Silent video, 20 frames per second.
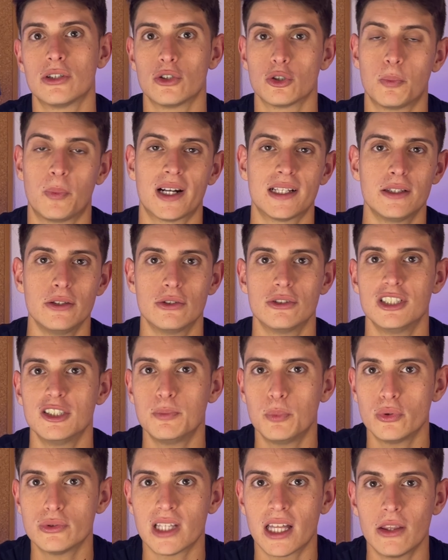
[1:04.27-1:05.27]
en los partidos
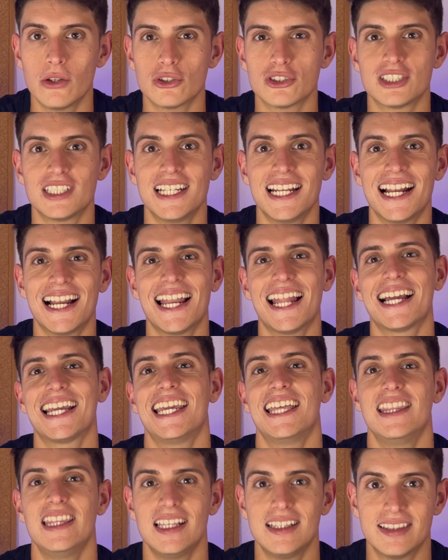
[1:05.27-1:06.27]
disputados será la
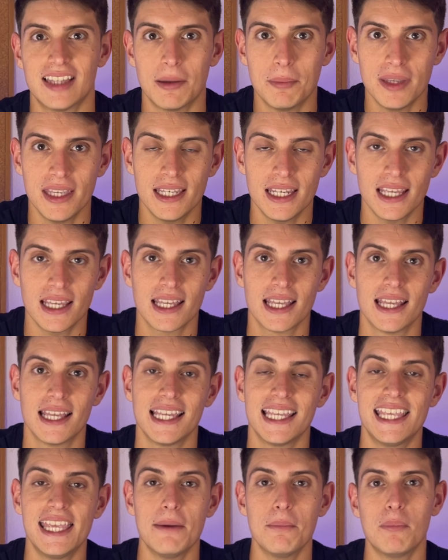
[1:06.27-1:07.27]
que dictamine
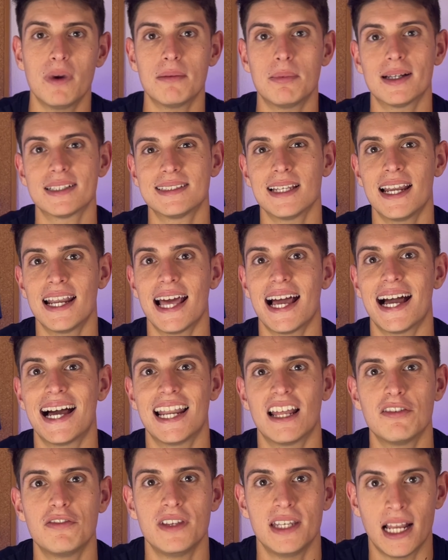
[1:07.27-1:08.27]
quién va a pasar a
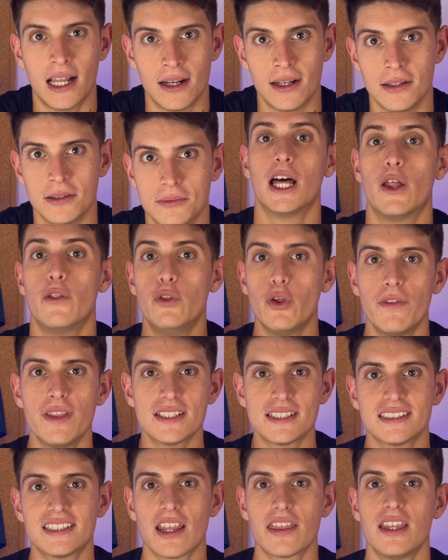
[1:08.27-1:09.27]
la final. ¿Dónde
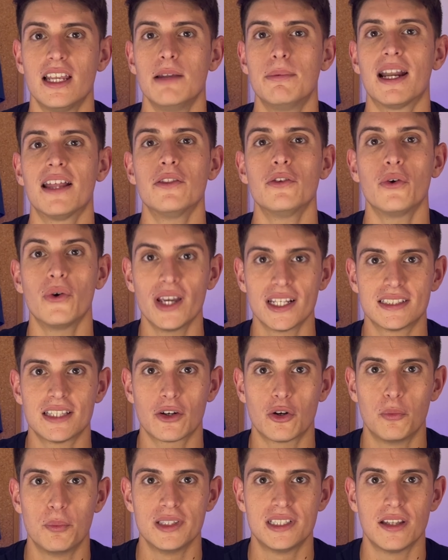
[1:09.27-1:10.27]
se está celebrando esta
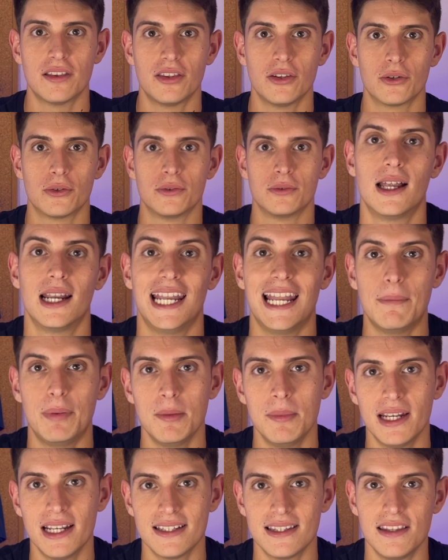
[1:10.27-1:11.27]
competición? La
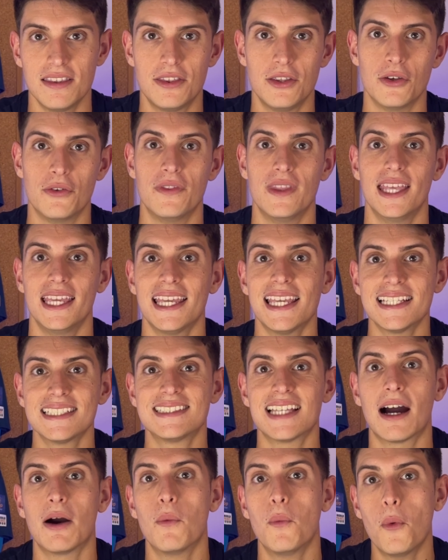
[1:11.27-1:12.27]
primera edición de
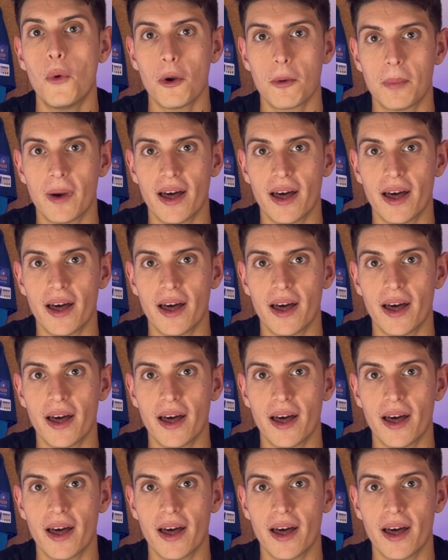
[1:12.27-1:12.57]
esta World